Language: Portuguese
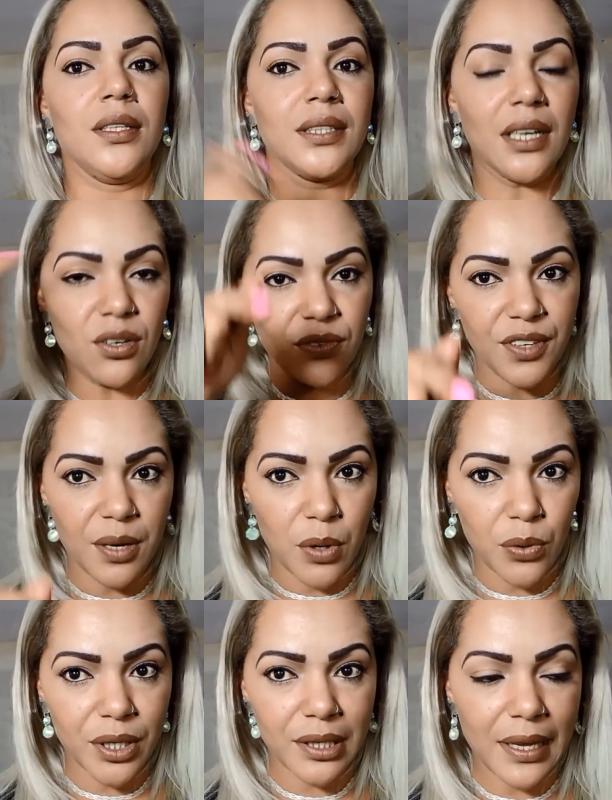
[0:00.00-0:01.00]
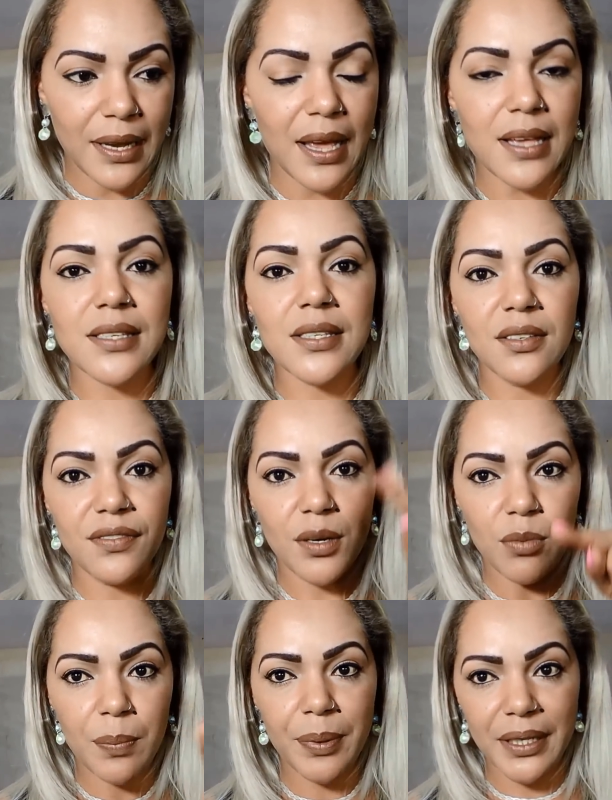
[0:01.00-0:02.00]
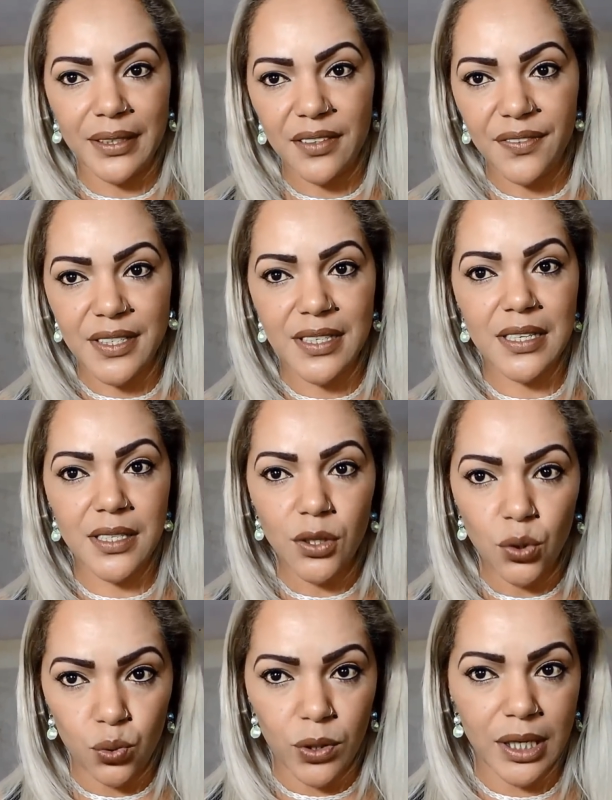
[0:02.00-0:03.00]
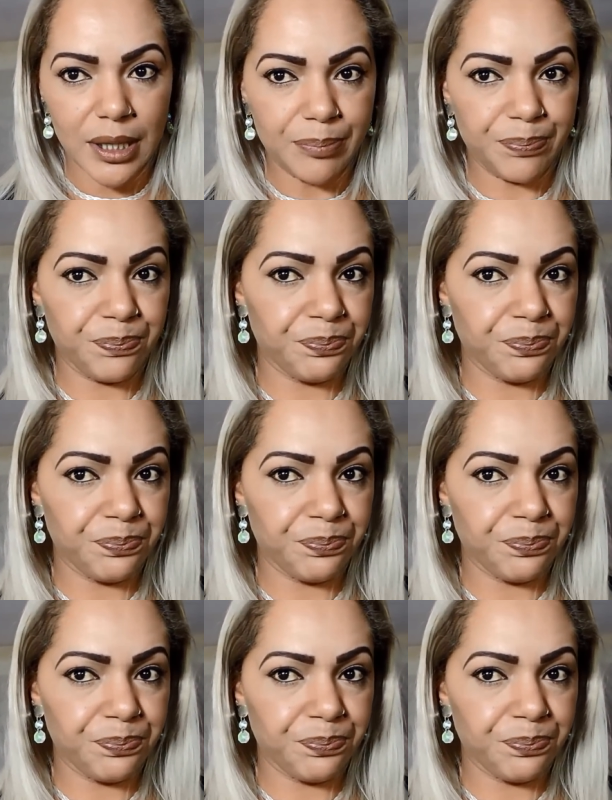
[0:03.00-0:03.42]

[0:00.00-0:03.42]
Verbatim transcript: Então vamos ao que interessa e vamos aprender a fazer essa touca.